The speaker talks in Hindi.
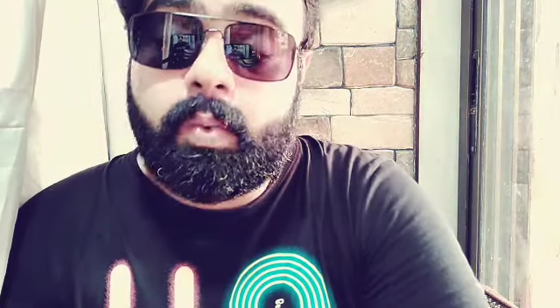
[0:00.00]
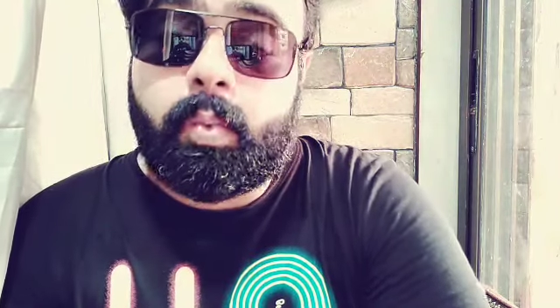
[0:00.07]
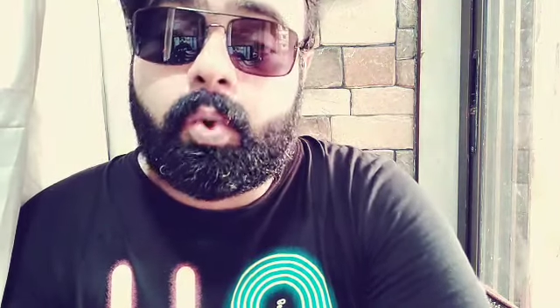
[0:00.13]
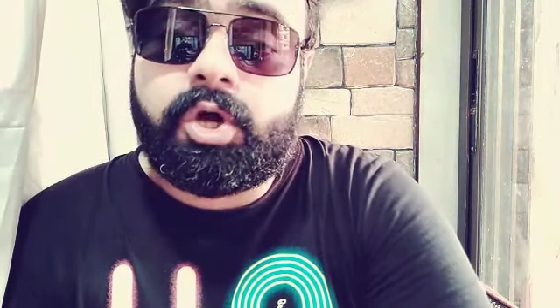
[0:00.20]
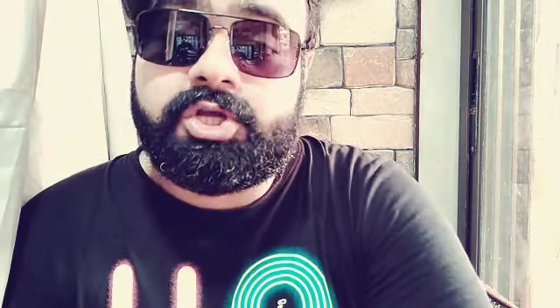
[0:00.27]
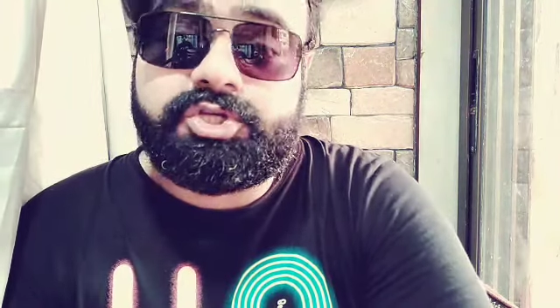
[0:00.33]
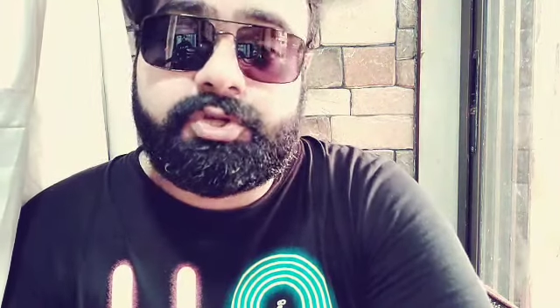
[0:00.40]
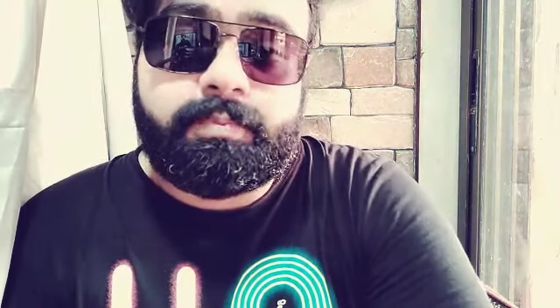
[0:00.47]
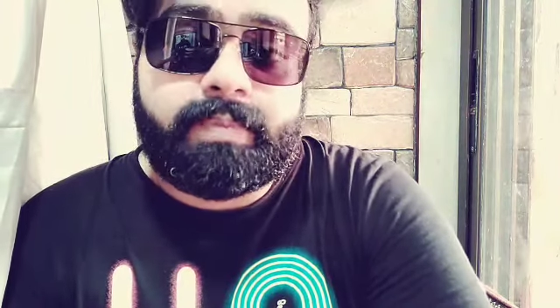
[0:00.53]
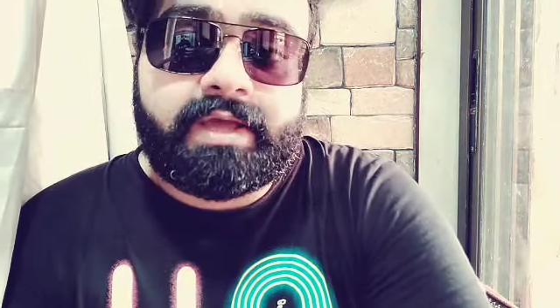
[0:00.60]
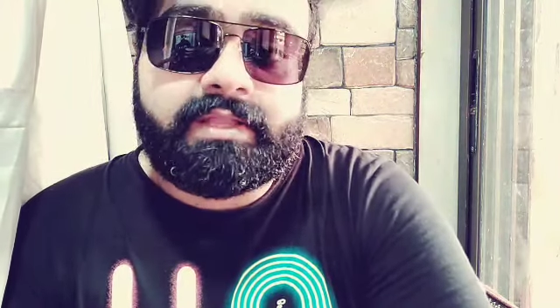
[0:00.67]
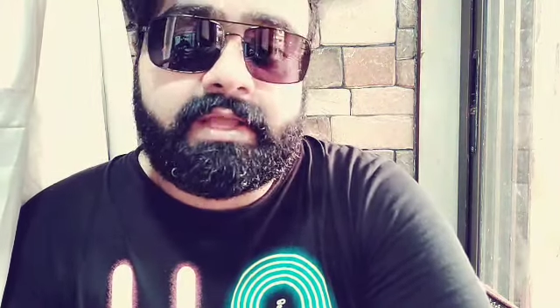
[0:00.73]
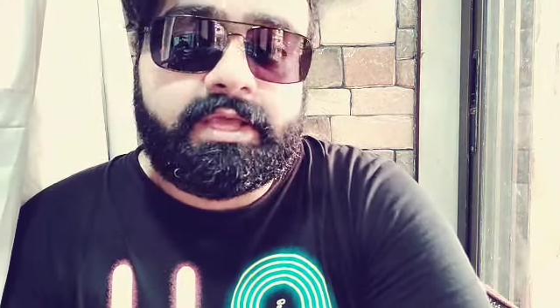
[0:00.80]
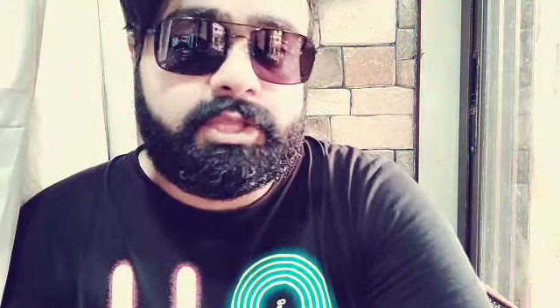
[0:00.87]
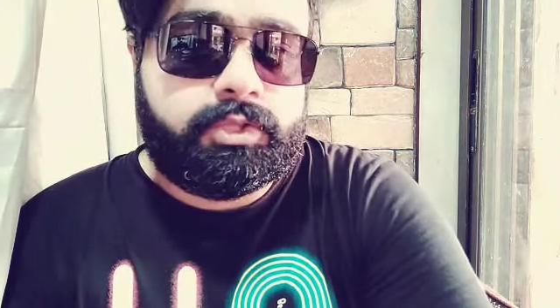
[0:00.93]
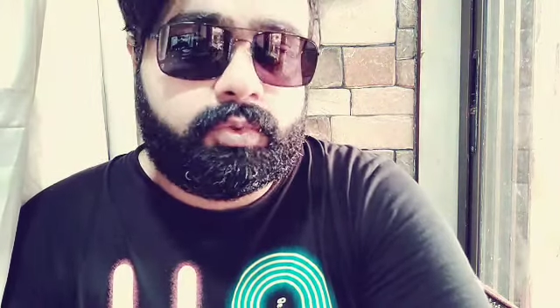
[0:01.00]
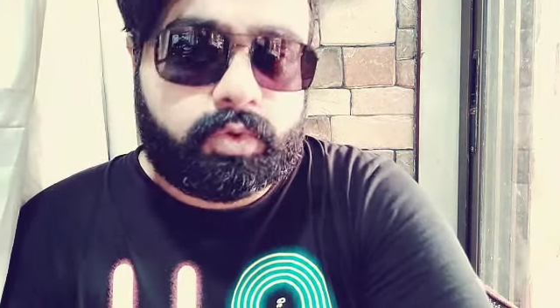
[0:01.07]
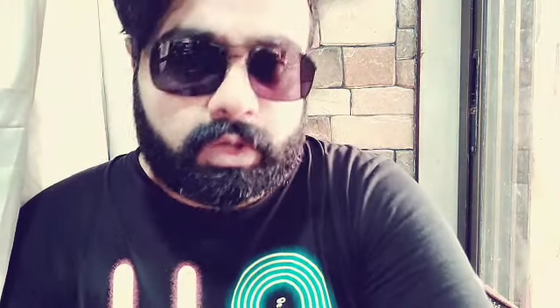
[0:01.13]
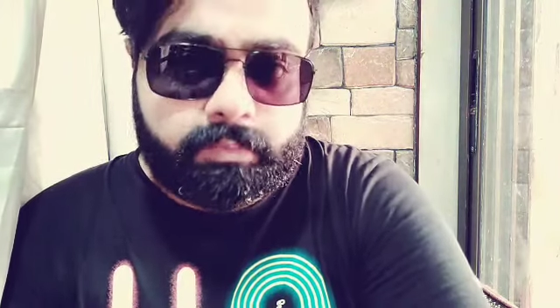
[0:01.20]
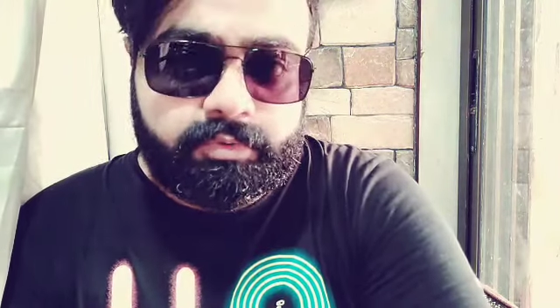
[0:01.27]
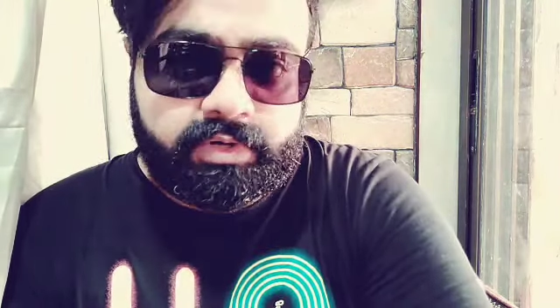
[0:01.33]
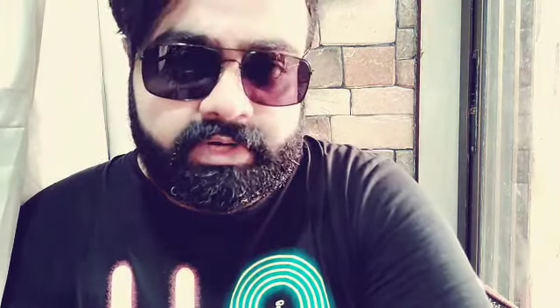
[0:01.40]
वर्शिप बाय द हिंदू
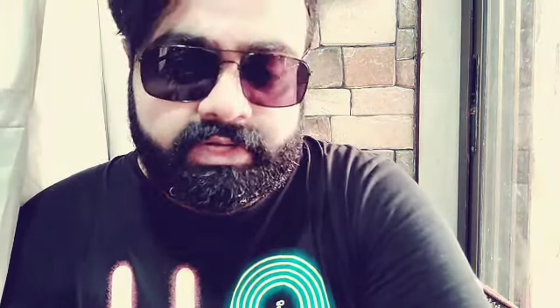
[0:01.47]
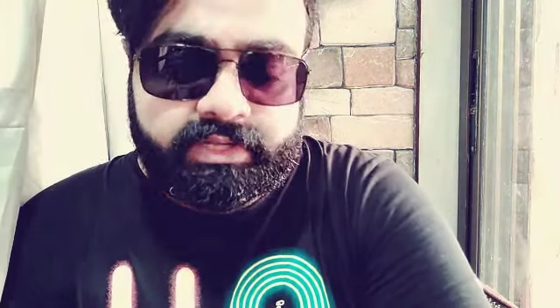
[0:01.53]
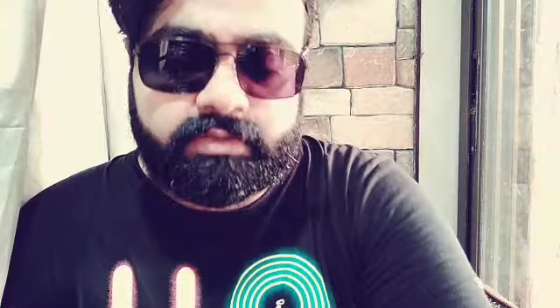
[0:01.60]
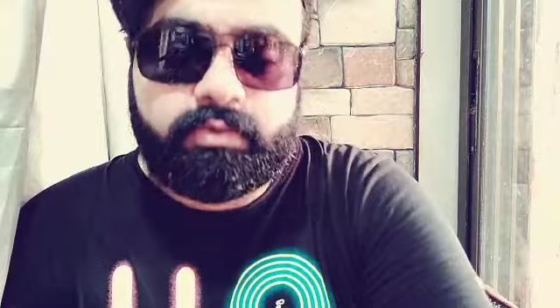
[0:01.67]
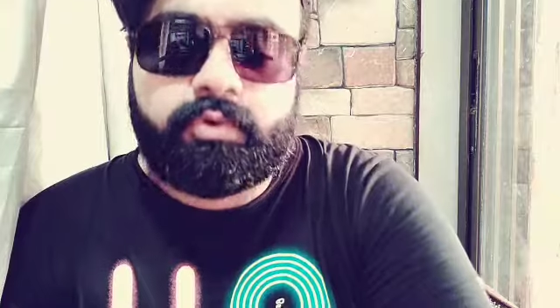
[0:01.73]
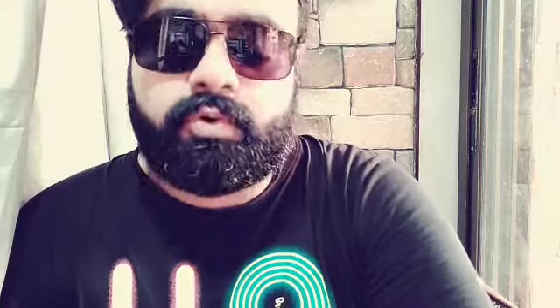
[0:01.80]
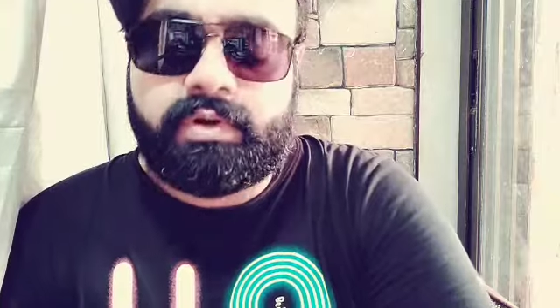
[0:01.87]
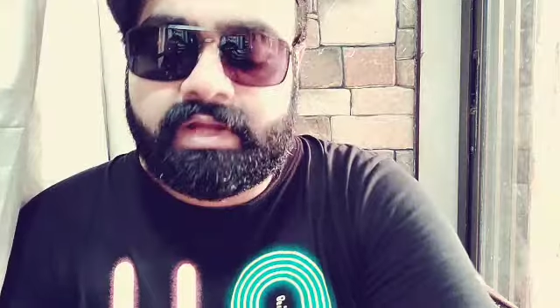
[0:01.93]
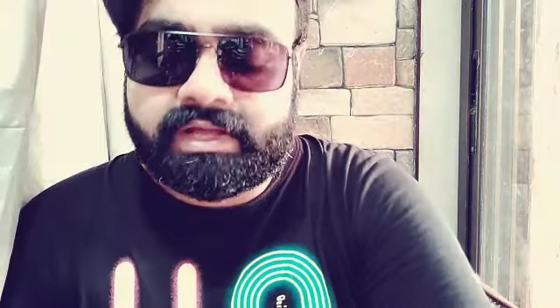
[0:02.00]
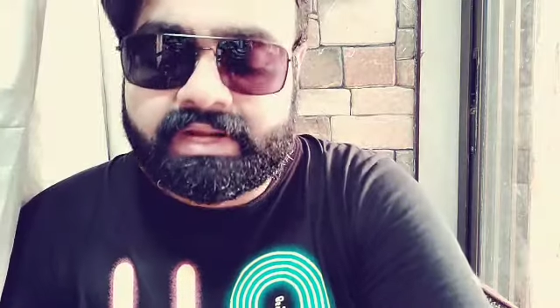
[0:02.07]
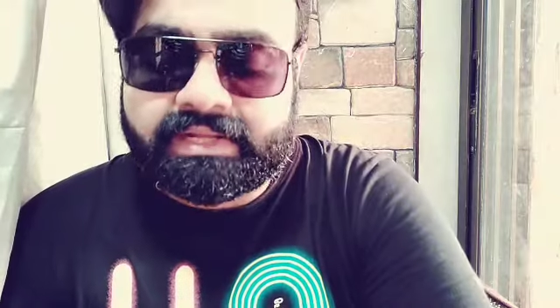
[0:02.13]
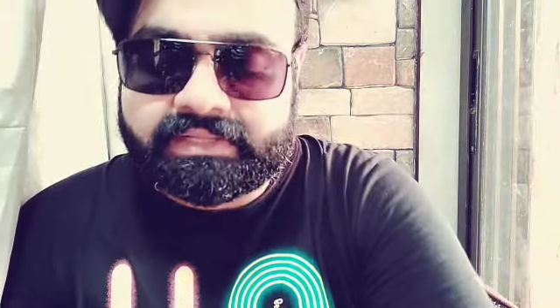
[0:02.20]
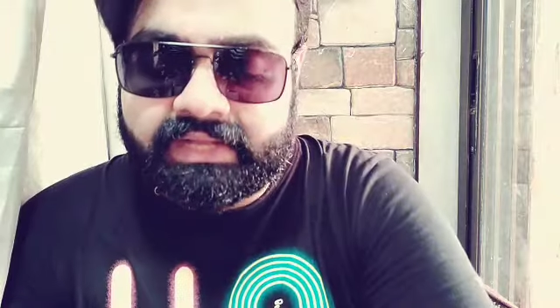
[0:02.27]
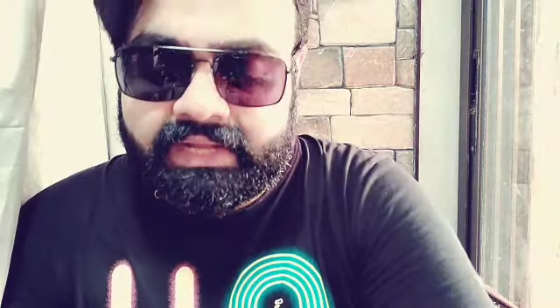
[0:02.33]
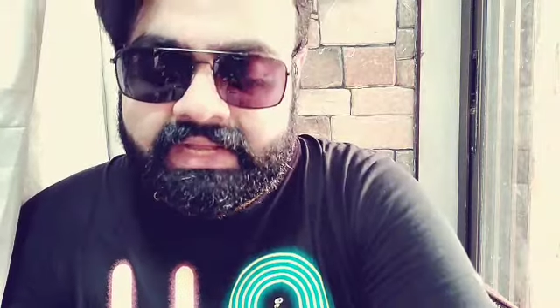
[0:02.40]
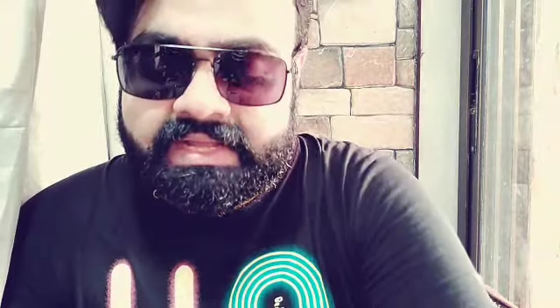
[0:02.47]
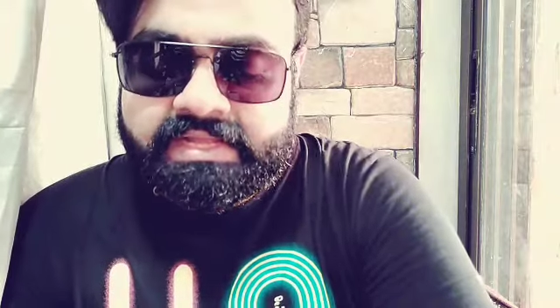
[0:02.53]
कम्युनिटी तो उनको लग रहा था